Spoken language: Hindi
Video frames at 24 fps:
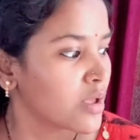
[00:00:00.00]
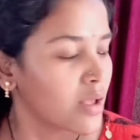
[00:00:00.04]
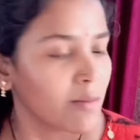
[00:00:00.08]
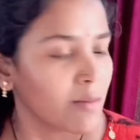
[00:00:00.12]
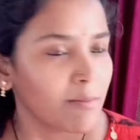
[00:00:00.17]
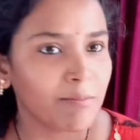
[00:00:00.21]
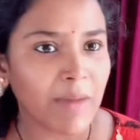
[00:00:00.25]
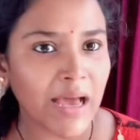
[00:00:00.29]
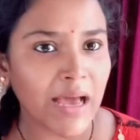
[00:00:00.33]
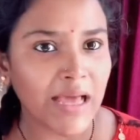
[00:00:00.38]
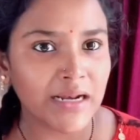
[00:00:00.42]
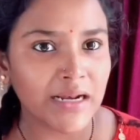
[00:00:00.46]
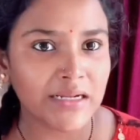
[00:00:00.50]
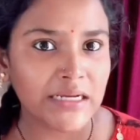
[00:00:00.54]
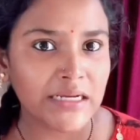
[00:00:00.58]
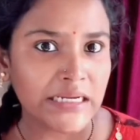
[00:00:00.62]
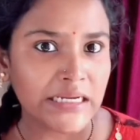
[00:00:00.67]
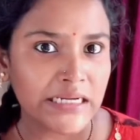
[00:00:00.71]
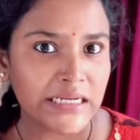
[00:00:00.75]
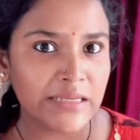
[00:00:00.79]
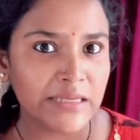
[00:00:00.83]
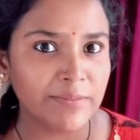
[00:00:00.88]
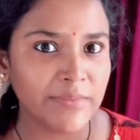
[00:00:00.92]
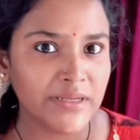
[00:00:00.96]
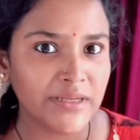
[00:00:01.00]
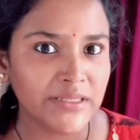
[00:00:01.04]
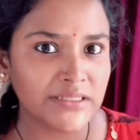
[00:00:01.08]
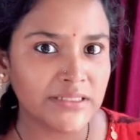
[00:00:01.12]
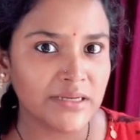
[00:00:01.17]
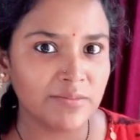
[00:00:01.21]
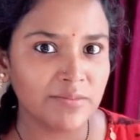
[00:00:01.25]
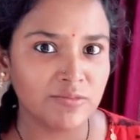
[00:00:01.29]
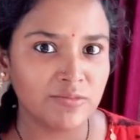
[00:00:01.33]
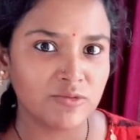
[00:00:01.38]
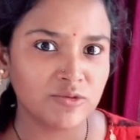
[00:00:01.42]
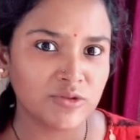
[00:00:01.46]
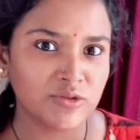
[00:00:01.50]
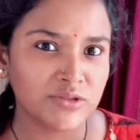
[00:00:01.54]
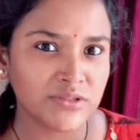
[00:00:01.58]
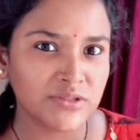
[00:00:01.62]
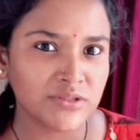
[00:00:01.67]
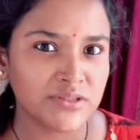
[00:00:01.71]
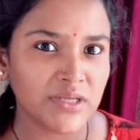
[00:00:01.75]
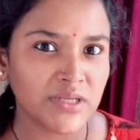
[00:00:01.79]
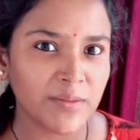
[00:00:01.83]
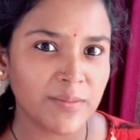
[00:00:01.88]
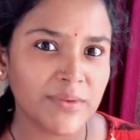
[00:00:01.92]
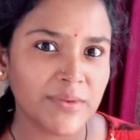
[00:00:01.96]
बालकनी में जब
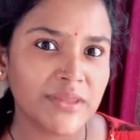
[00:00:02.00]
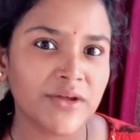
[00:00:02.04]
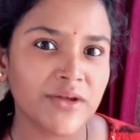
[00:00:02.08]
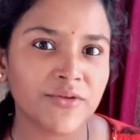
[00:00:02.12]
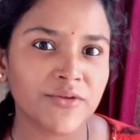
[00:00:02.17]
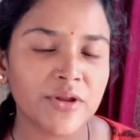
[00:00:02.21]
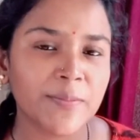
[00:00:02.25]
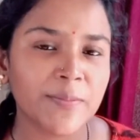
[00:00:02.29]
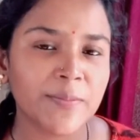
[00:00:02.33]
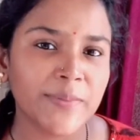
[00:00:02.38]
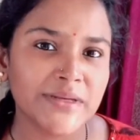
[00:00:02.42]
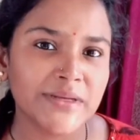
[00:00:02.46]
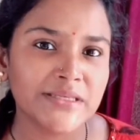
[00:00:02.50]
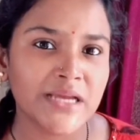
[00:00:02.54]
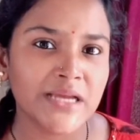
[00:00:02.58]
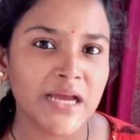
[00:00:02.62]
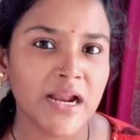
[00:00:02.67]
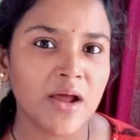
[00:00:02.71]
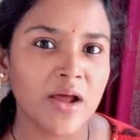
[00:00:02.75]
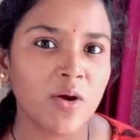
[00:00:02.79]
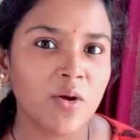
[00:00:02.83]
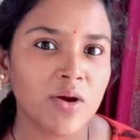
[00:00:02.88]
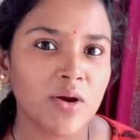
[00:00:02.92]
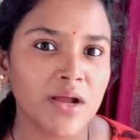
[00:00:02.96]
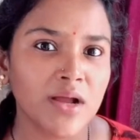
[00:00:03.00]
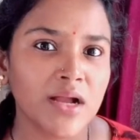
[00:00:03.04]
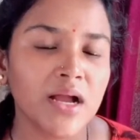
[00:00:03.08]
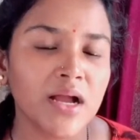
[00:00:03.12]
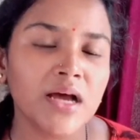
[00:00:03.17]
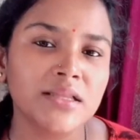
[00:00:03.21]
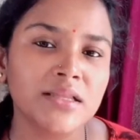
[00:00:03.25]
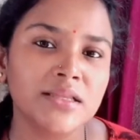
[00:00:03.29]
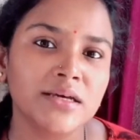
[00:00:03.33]
सब इधर उधर पसारा हो रखा